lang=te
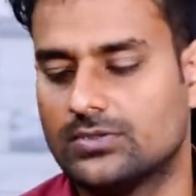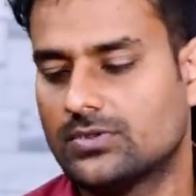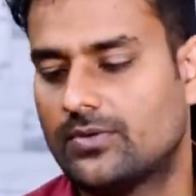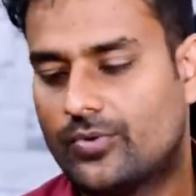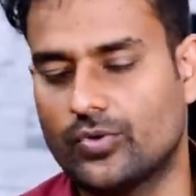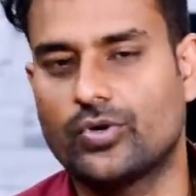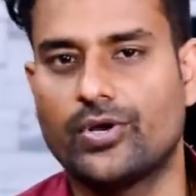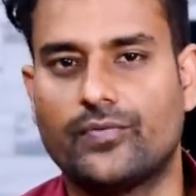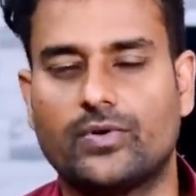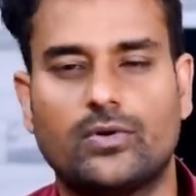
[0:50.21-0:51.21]
సో పోకో
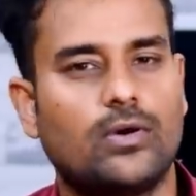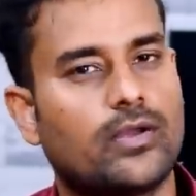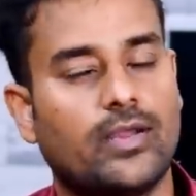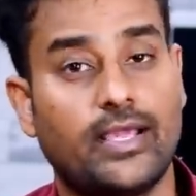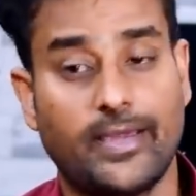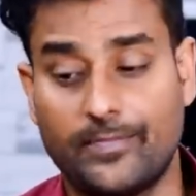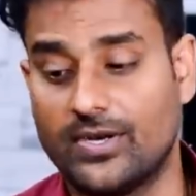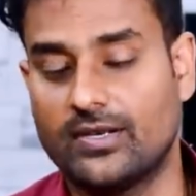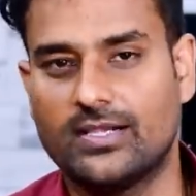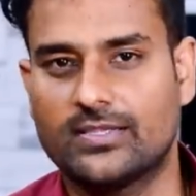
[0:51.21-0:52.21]
ఎఫ్ టూ ఒకవేళ
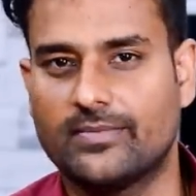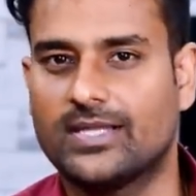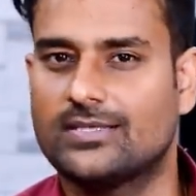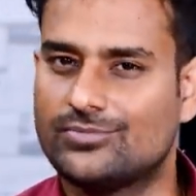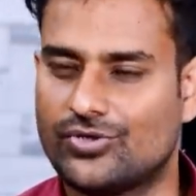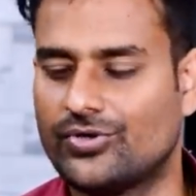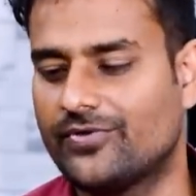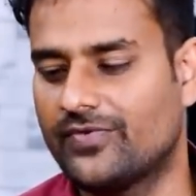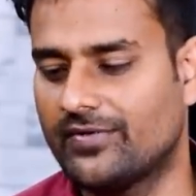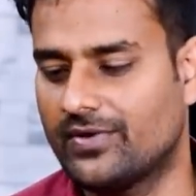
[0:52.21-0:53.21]
ఏప్రిల్కి వెళ్తే మాత్రం
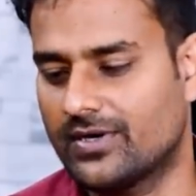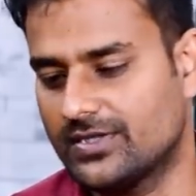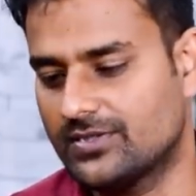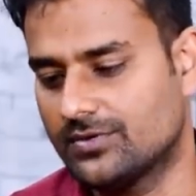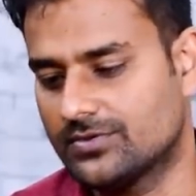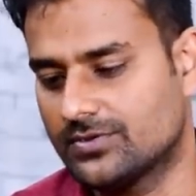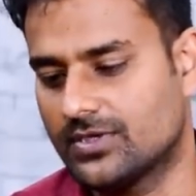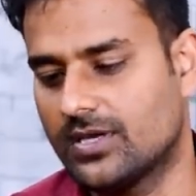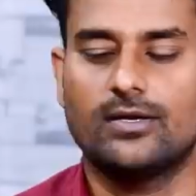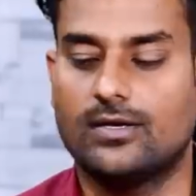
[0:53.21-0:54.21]
ట్వంటీ ఫైవ్ వరకు అయితే
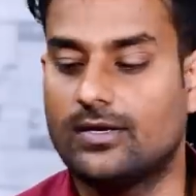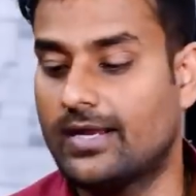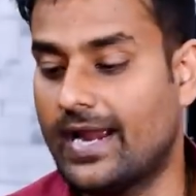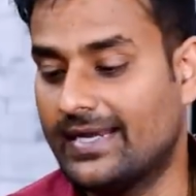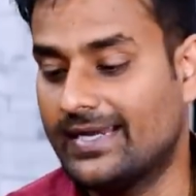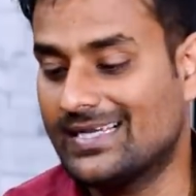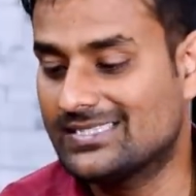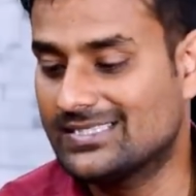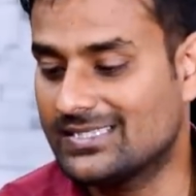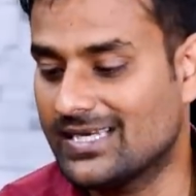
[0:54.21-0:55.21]
వస్తుంది అండ్
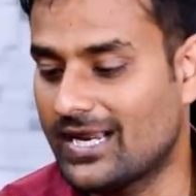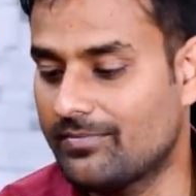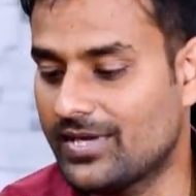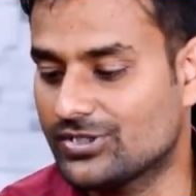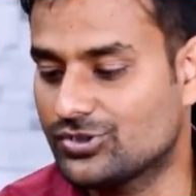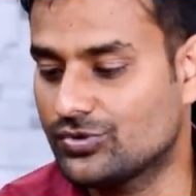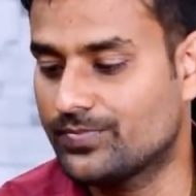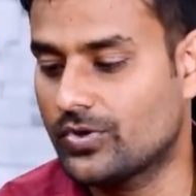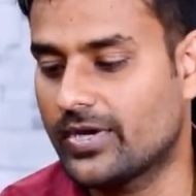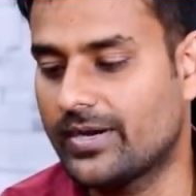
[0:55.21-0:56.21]
నెక్స్ట్ రియల్మీ ఎక్స్ టూ
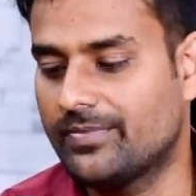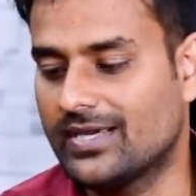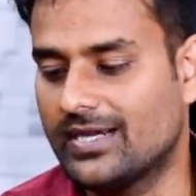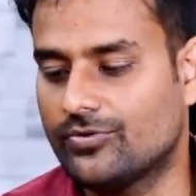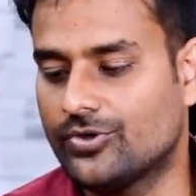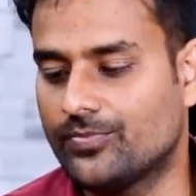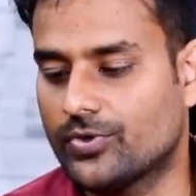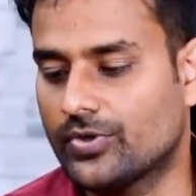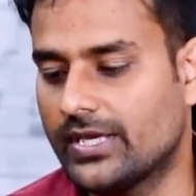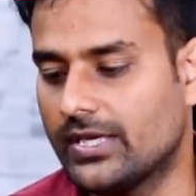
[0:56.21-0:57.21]
ప్రో రెడ్మీ కే ట్వంటీ
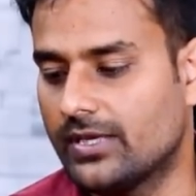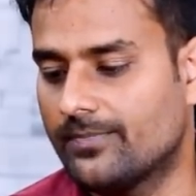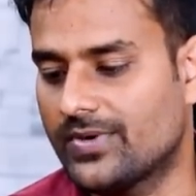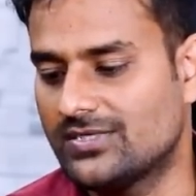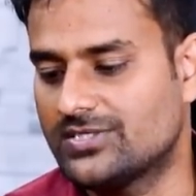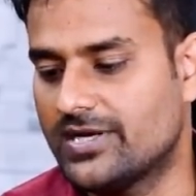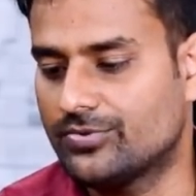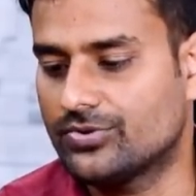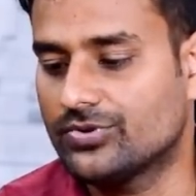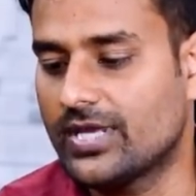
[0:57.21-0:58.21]
ప్రోకి ప్రైస్ డ్రాప్
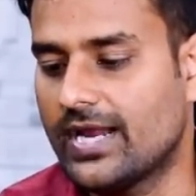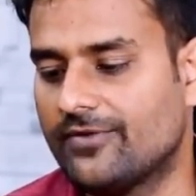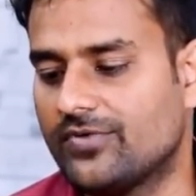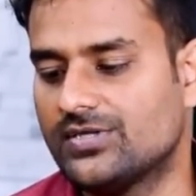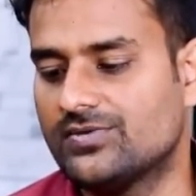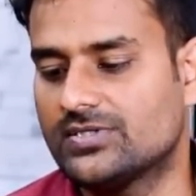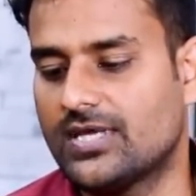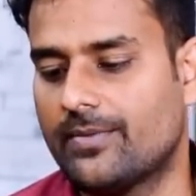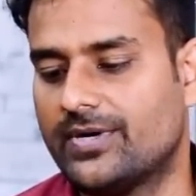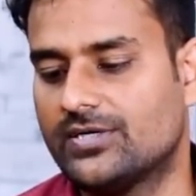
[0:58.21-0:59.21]
ఉంటుందా అండ్ ఫైవ్ జీ వస్తే
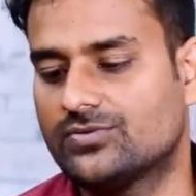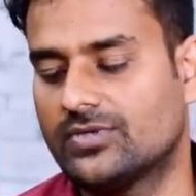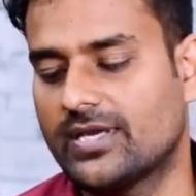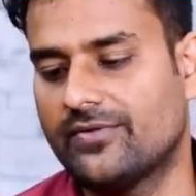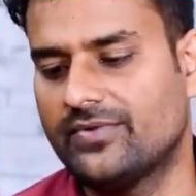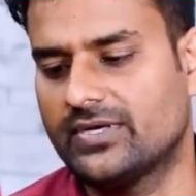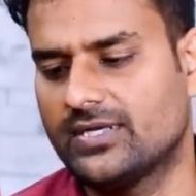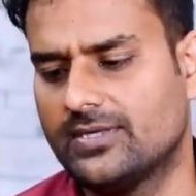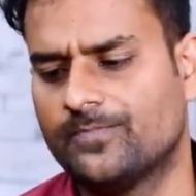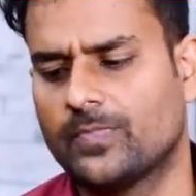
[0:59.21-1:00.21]
అప్డేట్స్ ఉంటాయా
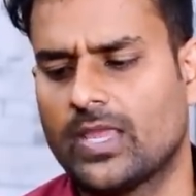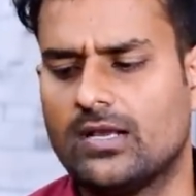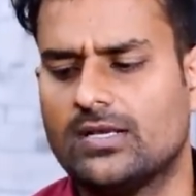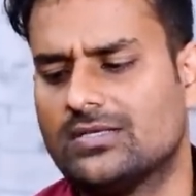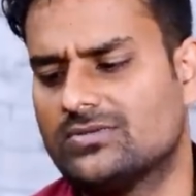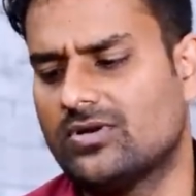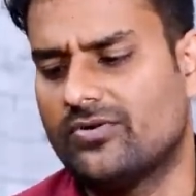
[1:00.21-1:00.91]
వీటికి సో